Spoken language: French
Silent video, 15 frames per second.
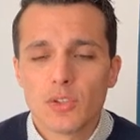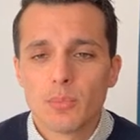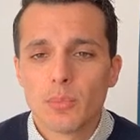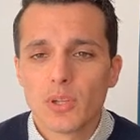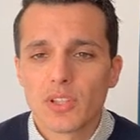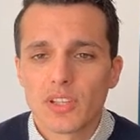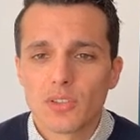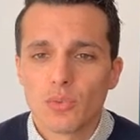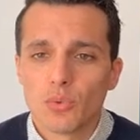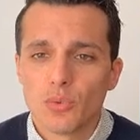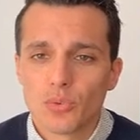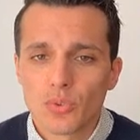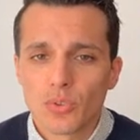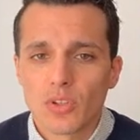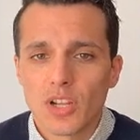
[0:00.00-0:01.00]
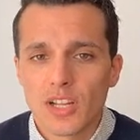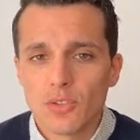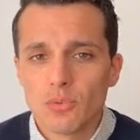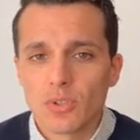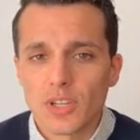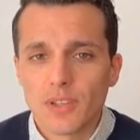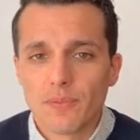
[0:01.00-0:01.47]
votre bonne résolution dans la
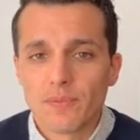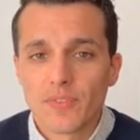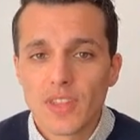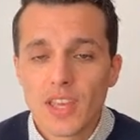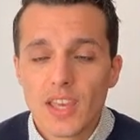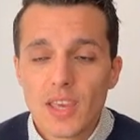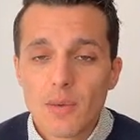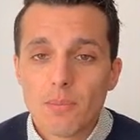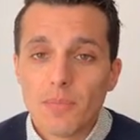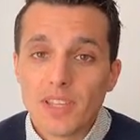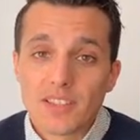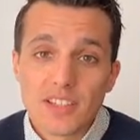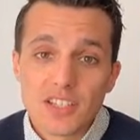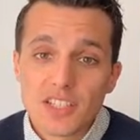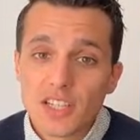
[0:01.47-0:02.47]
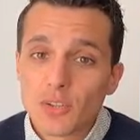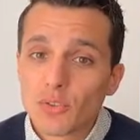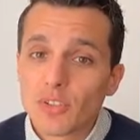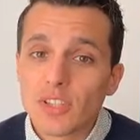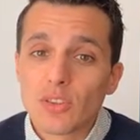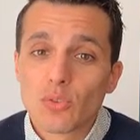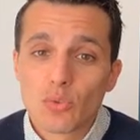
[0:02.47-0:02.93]
durée. Mais sachez que
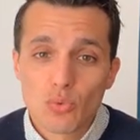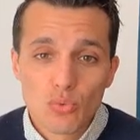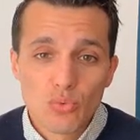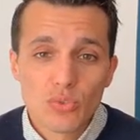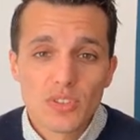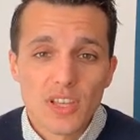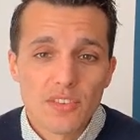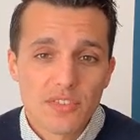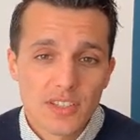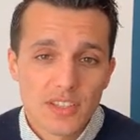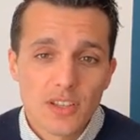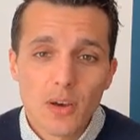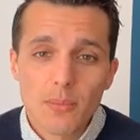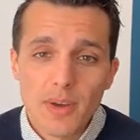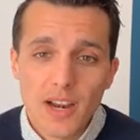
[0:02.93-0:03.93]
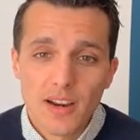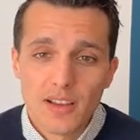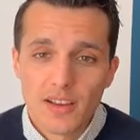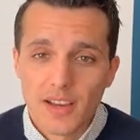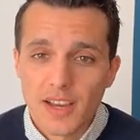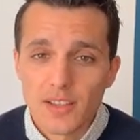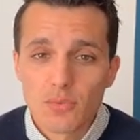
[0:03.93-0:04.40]
c'est tout à fait normal,
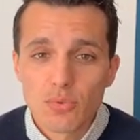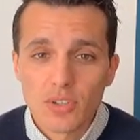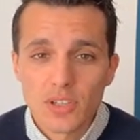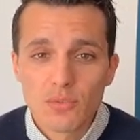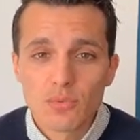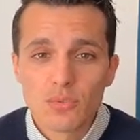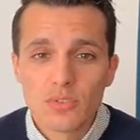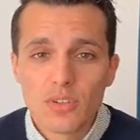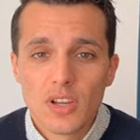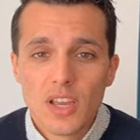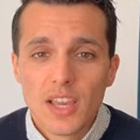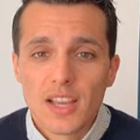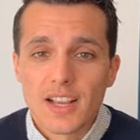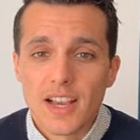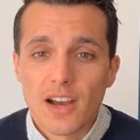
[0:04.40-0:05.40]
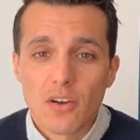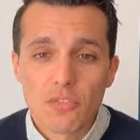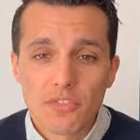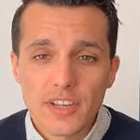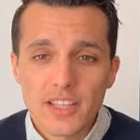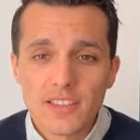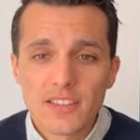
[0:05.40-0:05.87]
rassurez-vous. Car en
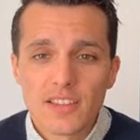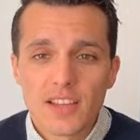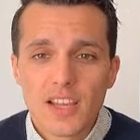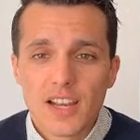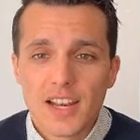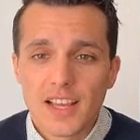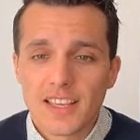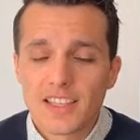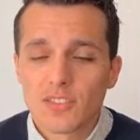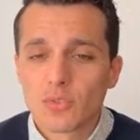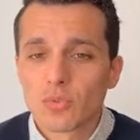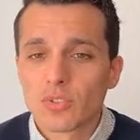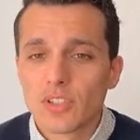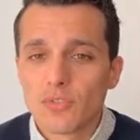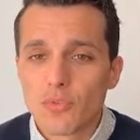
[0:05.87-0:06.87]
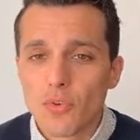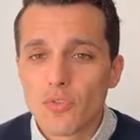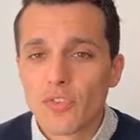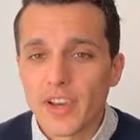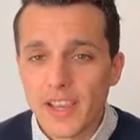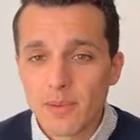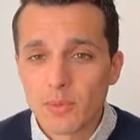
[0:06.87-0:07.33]
fait, la question qu'il faut
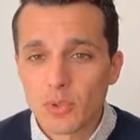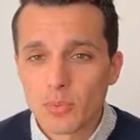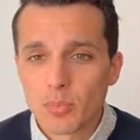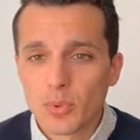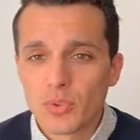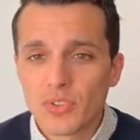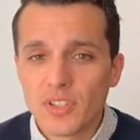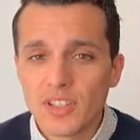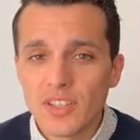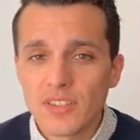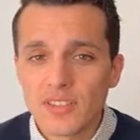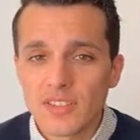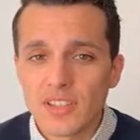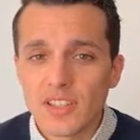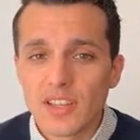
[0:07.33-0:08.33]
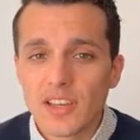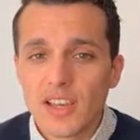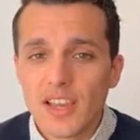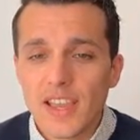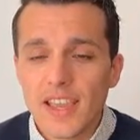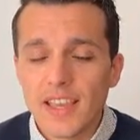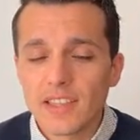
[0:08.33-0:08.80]
vraiment se poser, c'est
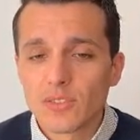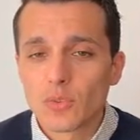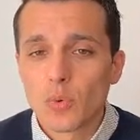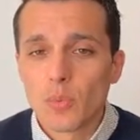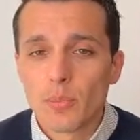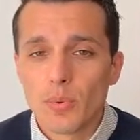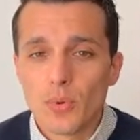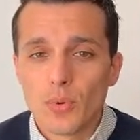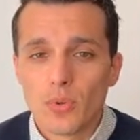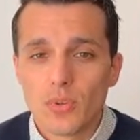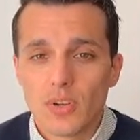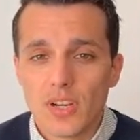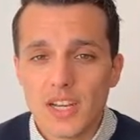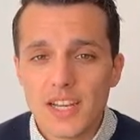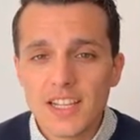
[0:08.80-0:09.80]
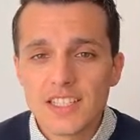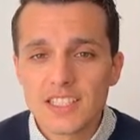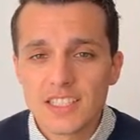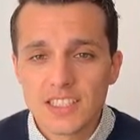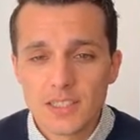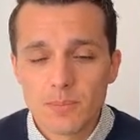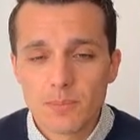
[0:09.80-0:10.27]
est-ce qu'on peut
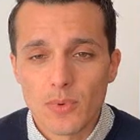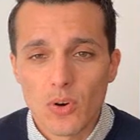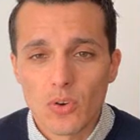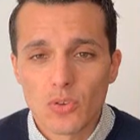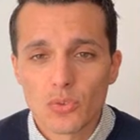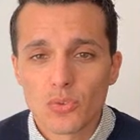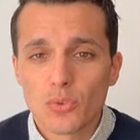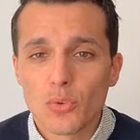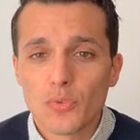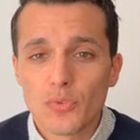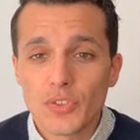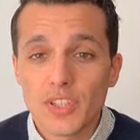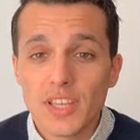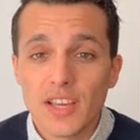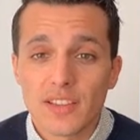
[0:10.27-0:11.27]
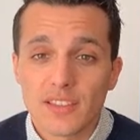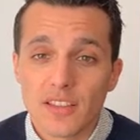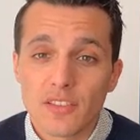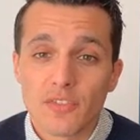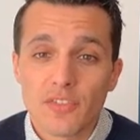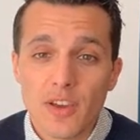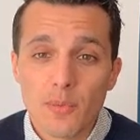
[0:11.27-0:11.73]
légitimement se fier à
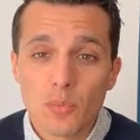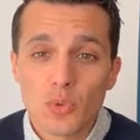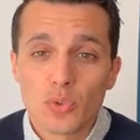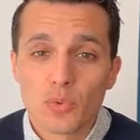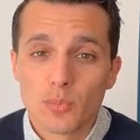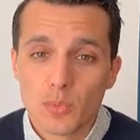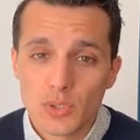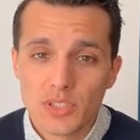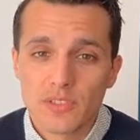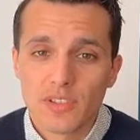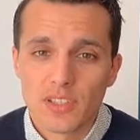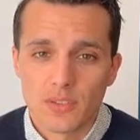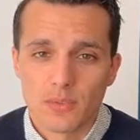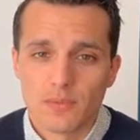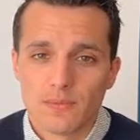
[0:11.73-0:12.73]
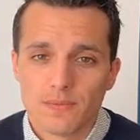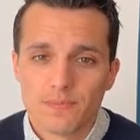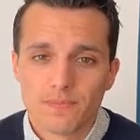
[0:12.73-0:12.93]
cette fameuse motivation